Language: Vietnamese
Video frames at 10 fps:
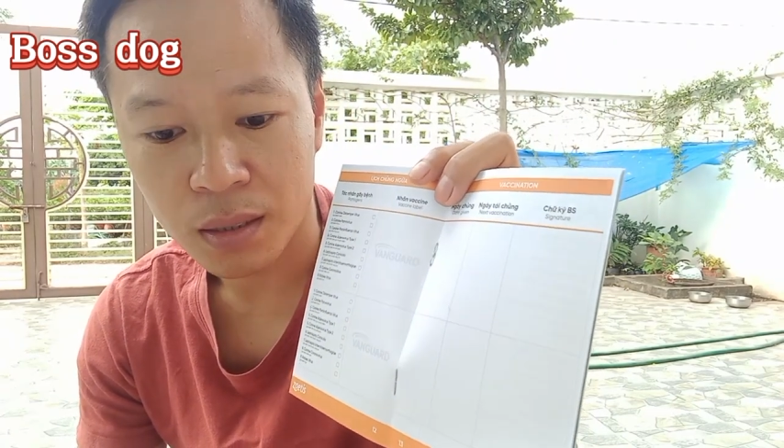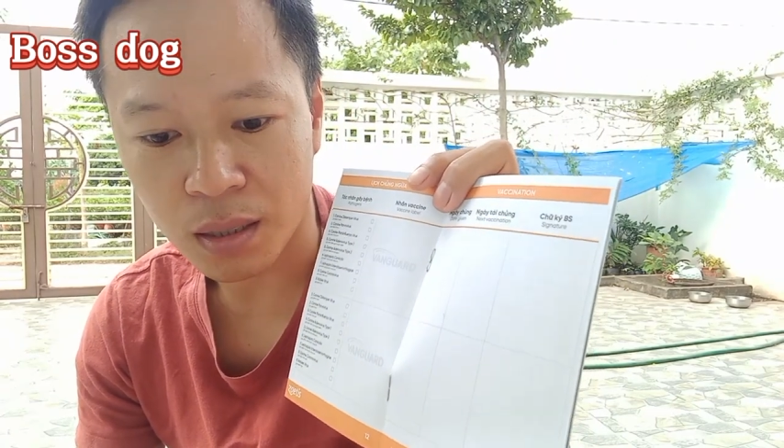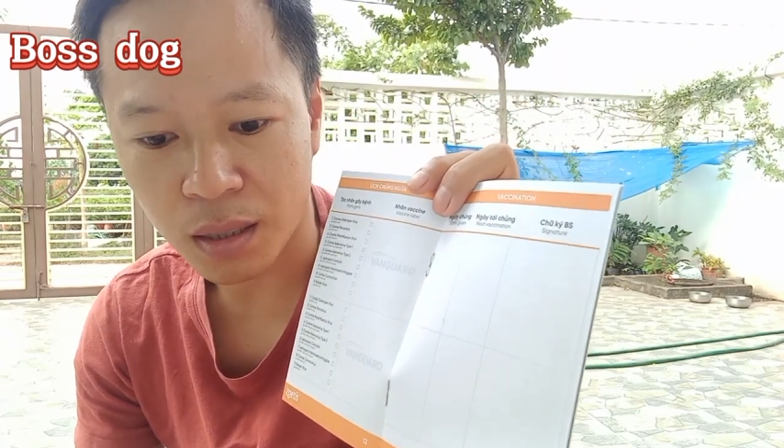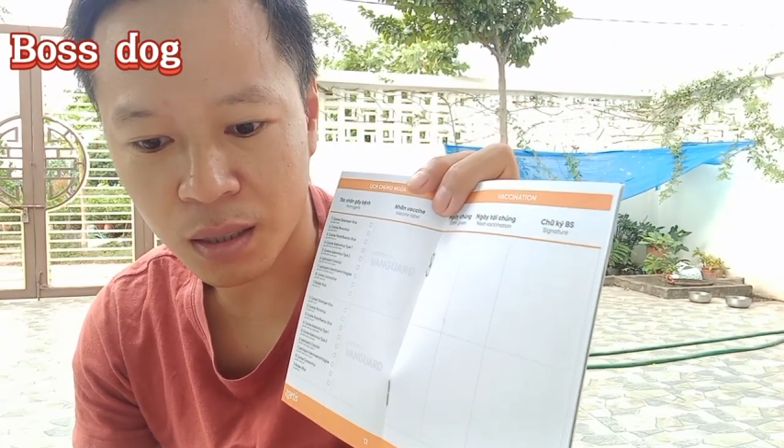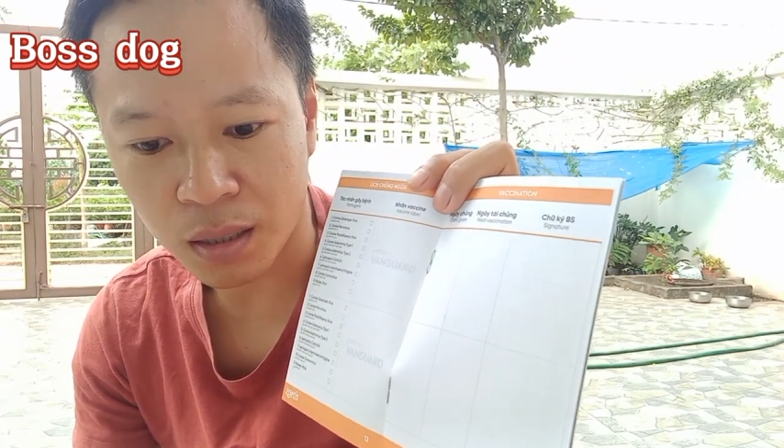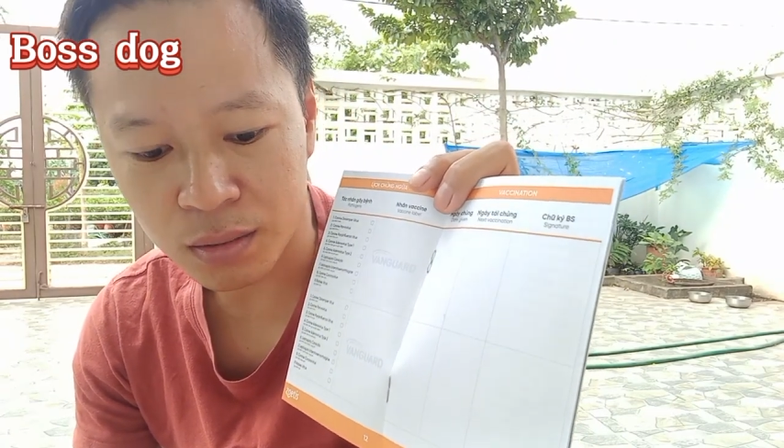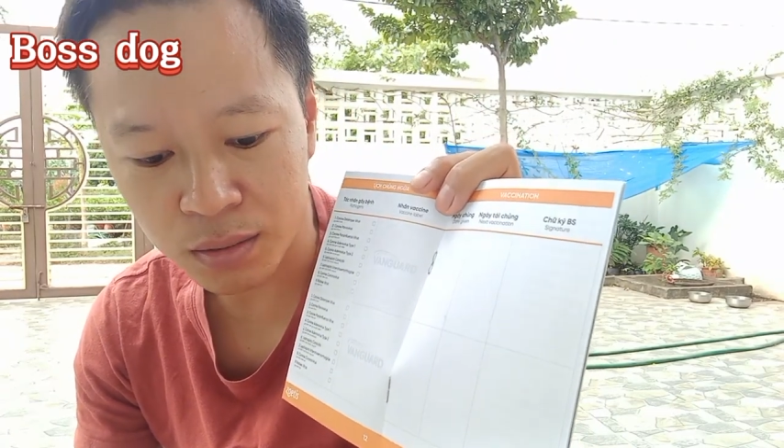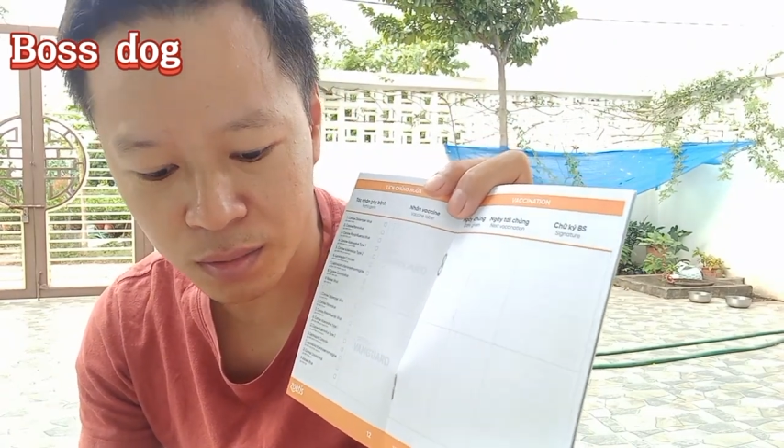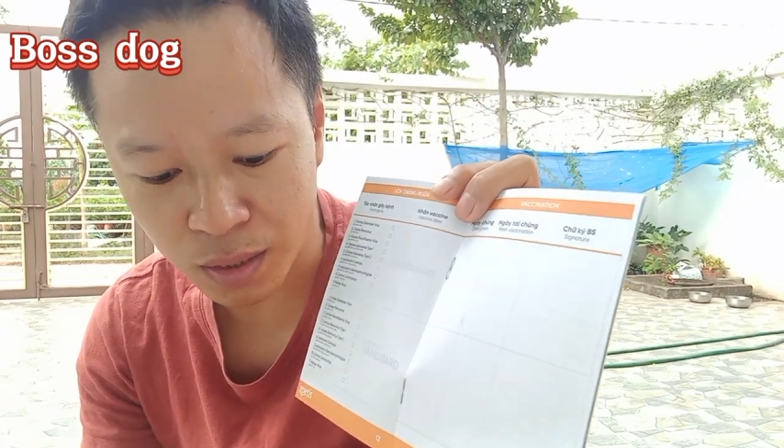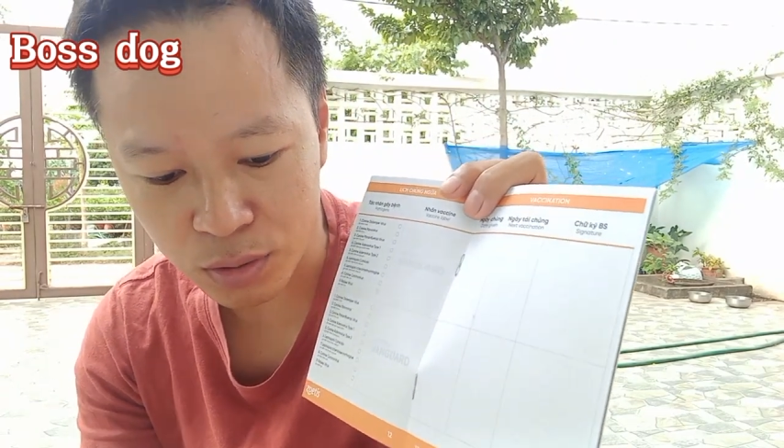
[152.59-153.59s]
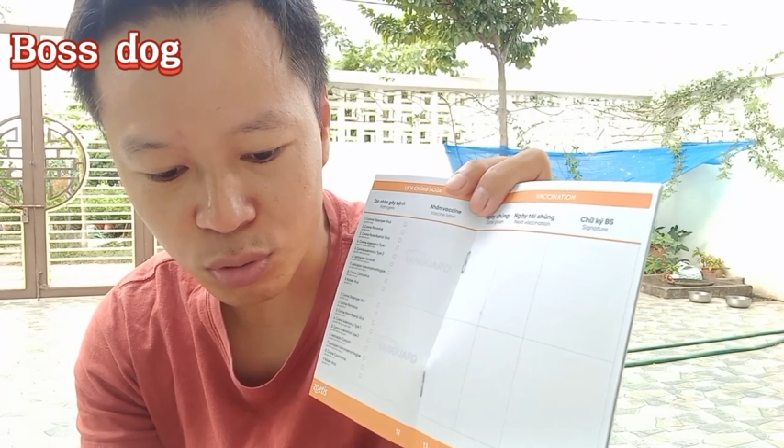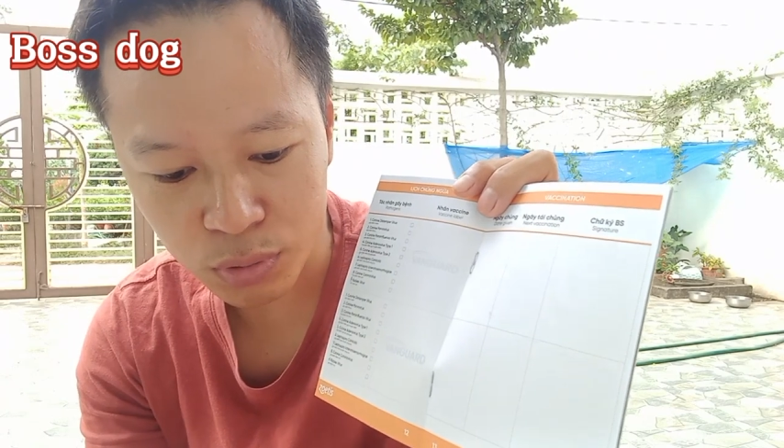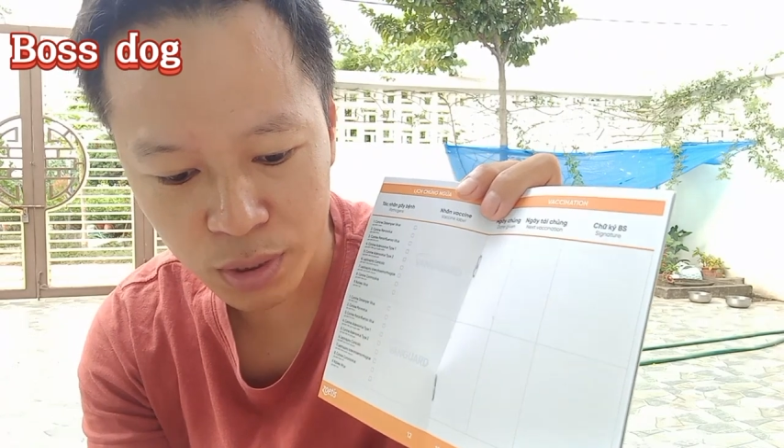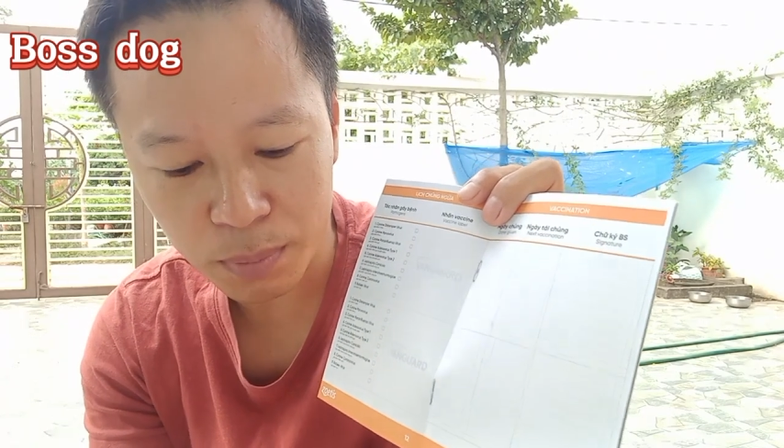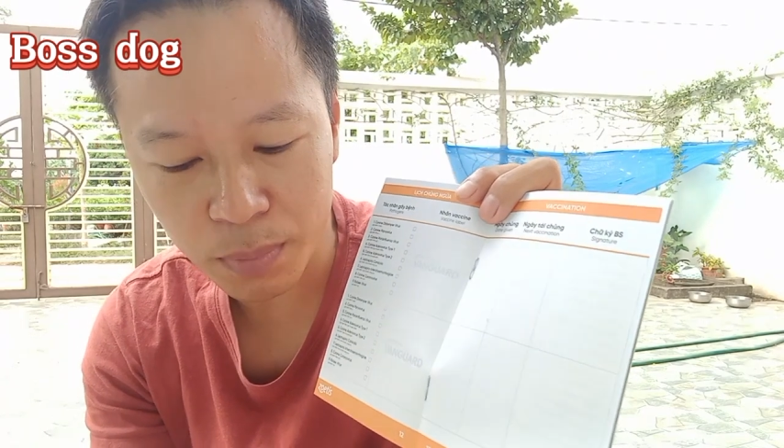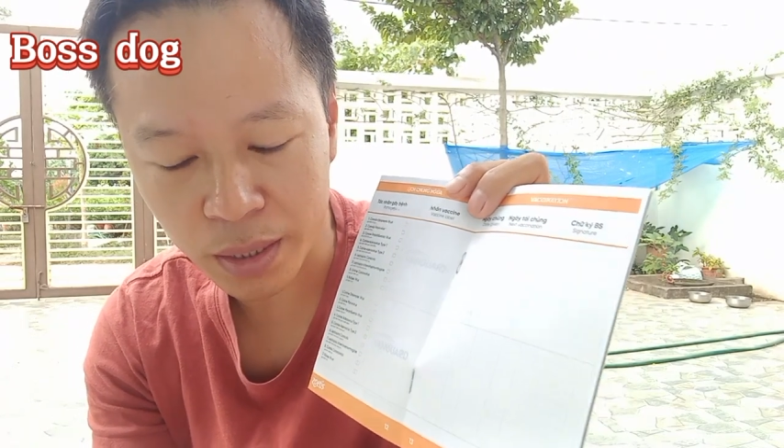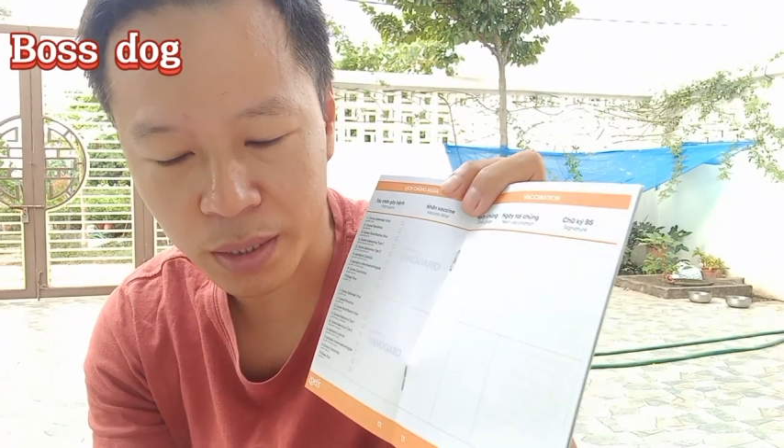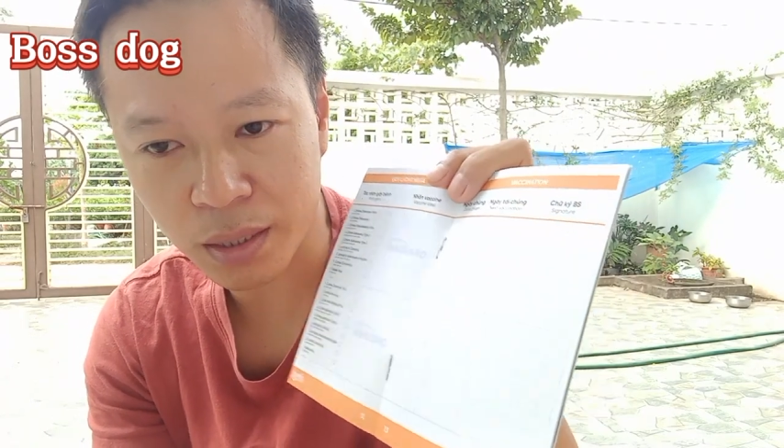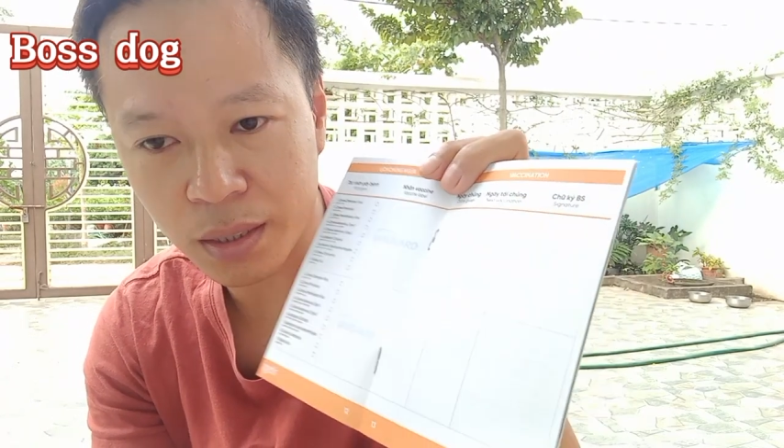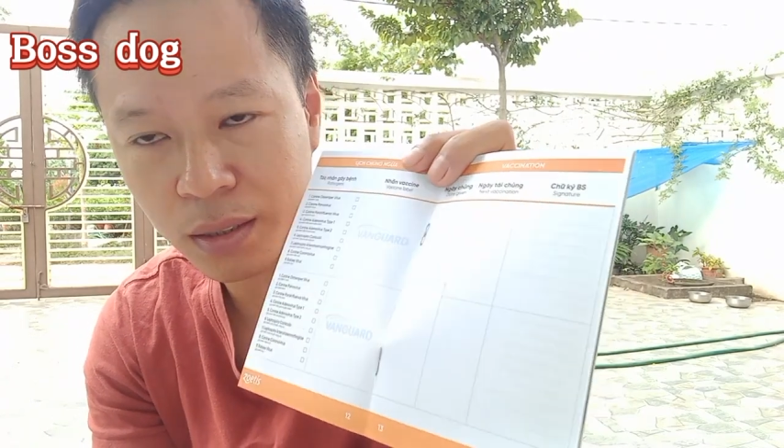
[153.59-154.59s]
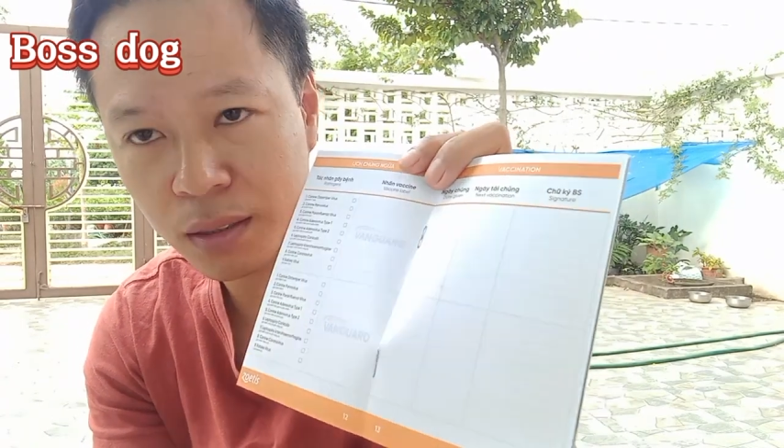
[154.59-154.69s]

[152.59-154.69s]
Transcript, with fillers: à, nhưng cái sổ tiêm này ấy,